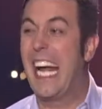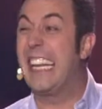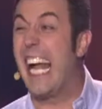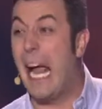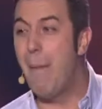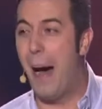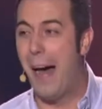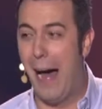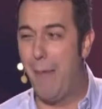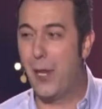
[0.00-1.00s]
Que te
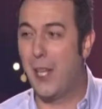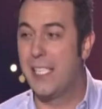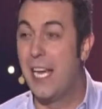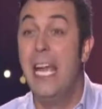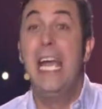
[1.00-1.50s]
quema a veces.